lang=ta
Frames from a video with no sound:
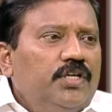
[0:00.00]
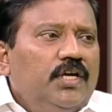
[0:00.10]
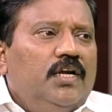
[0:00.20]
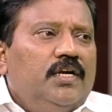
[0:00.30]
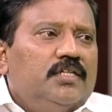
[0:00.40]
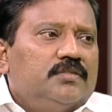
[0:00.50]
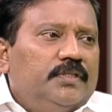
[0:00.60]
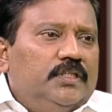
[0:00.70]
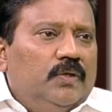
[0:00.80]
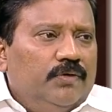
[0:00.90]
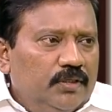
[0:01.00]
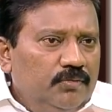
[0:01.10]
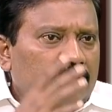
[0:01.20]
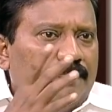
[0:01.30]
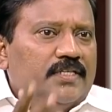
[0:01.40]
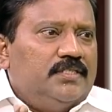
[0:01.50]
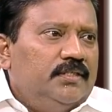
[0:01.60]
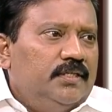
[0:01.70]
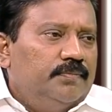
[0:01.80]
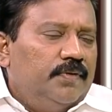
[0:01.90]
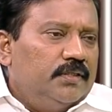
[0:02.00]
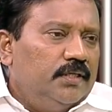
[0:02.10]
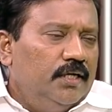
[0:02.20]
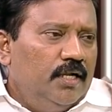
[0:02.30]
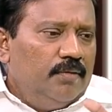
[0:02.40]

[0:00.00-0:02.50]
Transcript: பொலிட்டிக்கல் லீடர்ஸ் மத்தியிலும் இவர் பேசுறது எடுப்புறது